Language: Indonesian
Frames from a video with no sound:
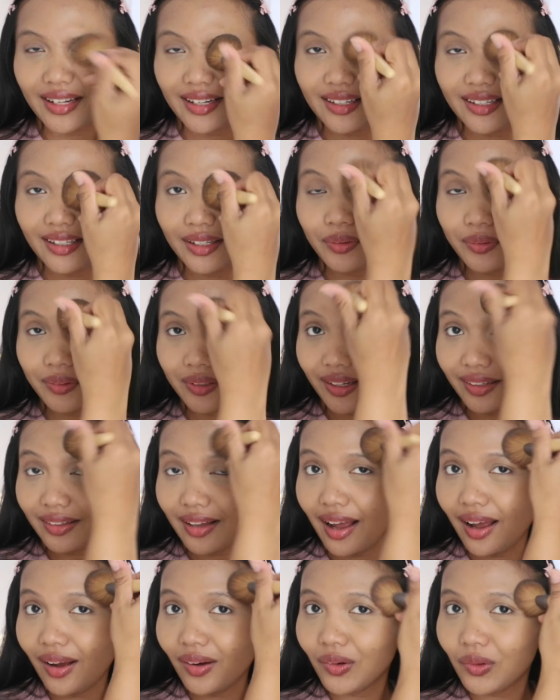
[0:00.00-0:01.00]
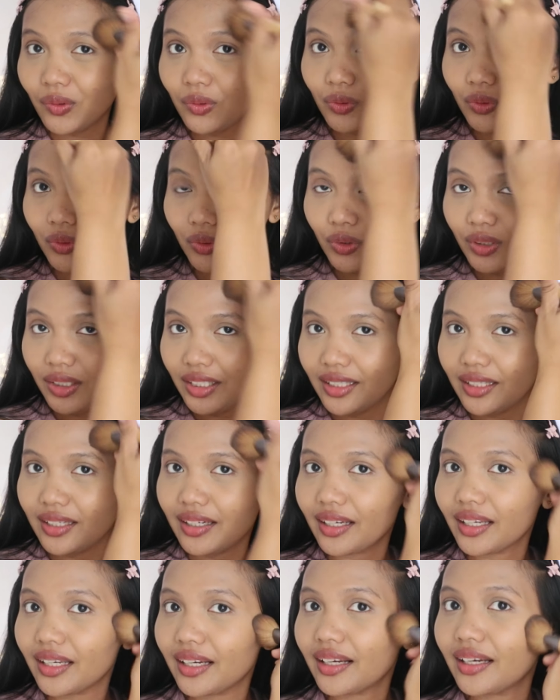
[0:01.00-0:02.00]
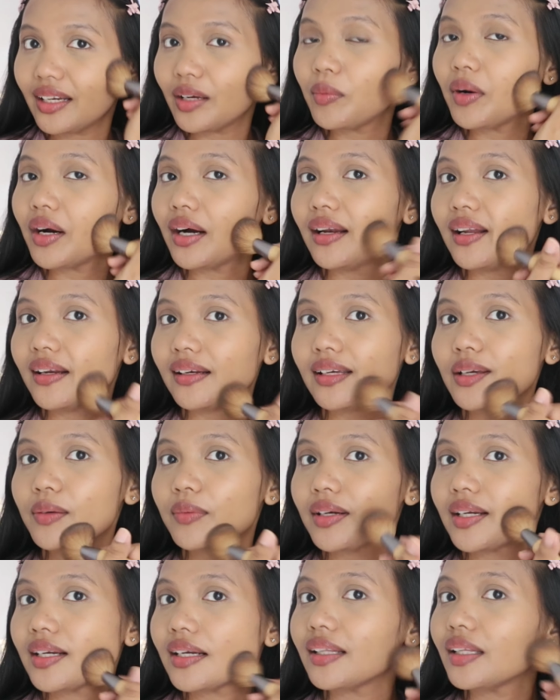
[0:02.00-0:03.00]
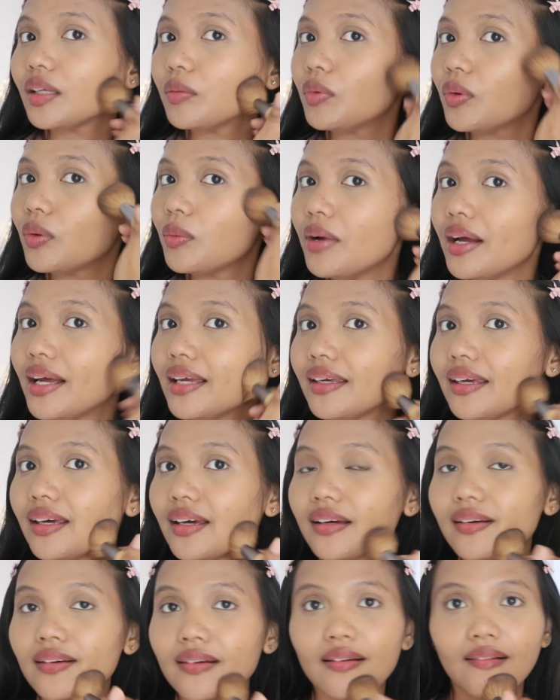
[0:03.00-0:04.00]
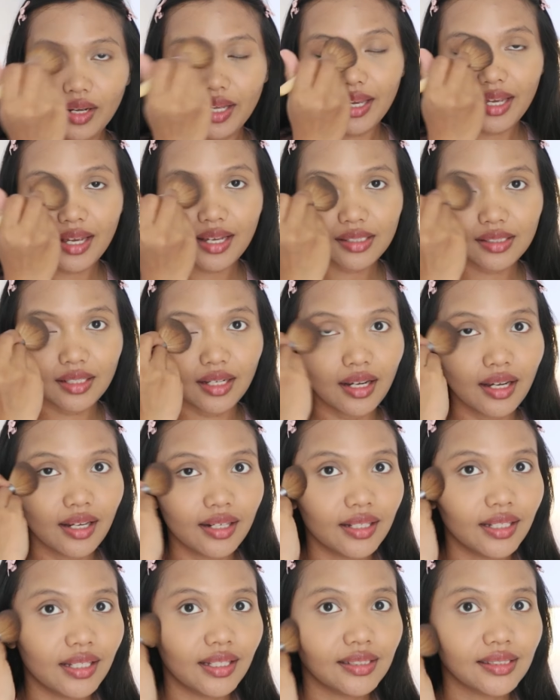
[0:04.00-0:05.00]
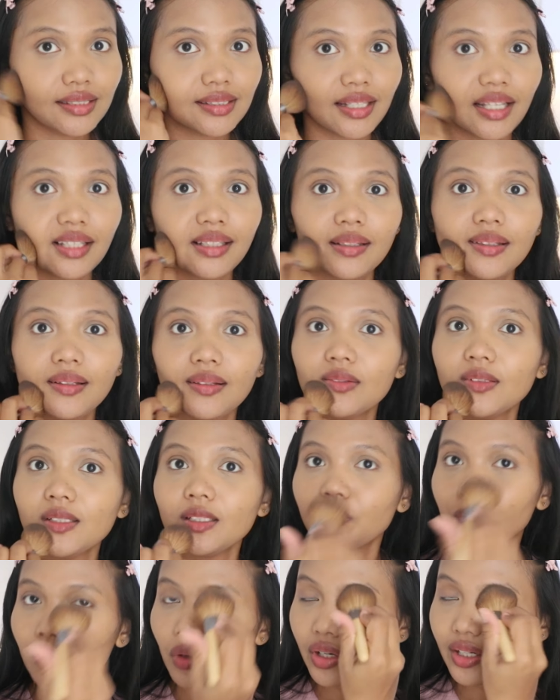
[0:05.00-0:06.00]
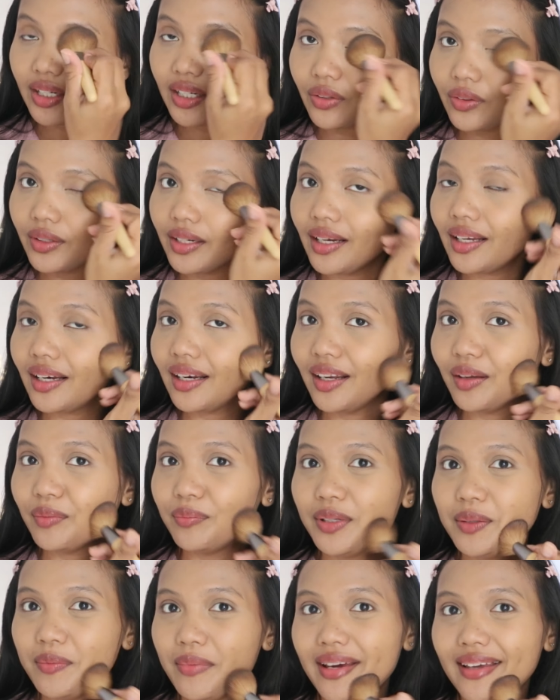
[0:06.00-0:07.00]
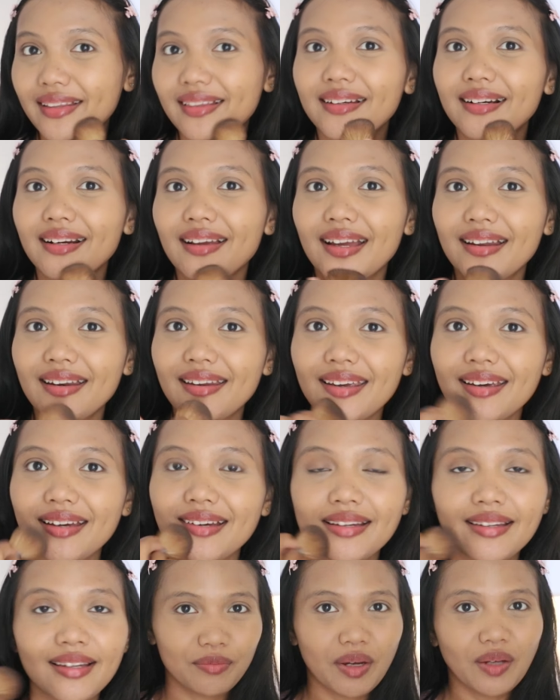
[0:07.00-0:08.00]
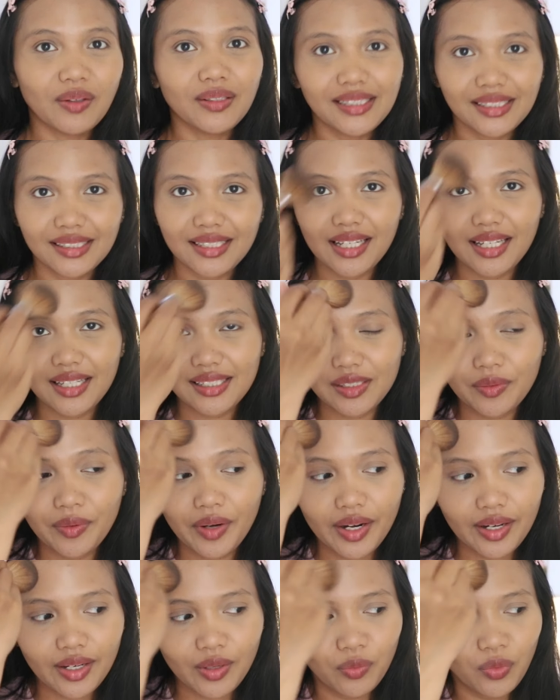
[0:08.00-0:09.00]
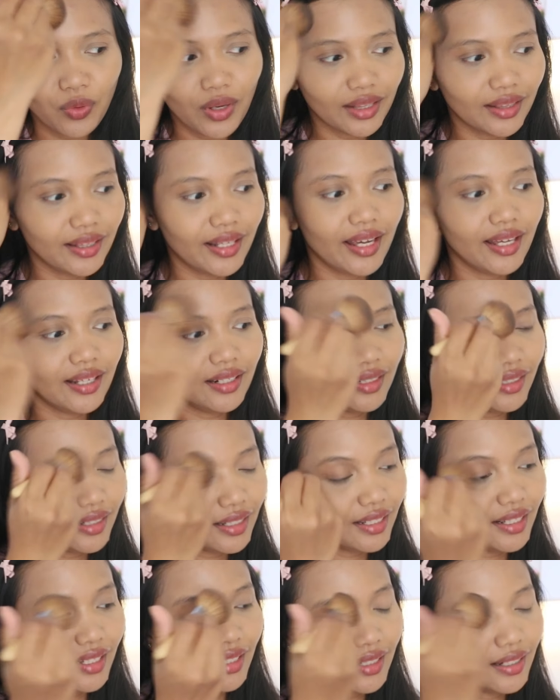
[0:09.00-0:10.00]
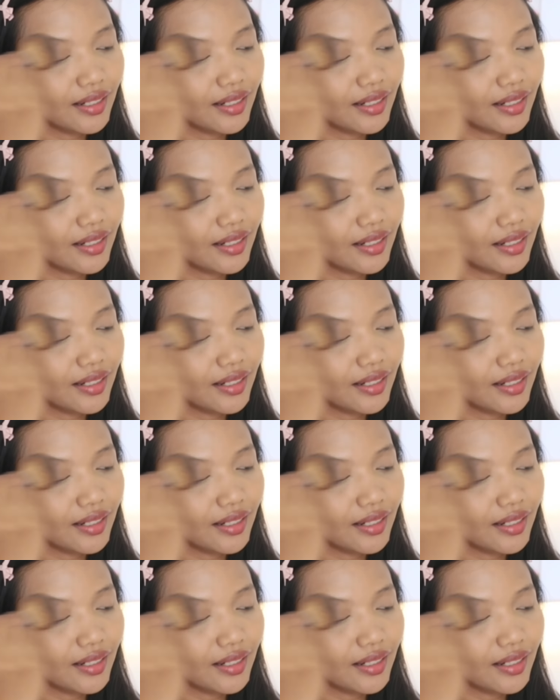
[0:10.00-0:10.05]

ya di kulit aku kira-kira dia bakalan gimana nanti berubahnya oke setelah di set loose powder udah lebih better kan ya bagus sih sebenarnya ini buat daily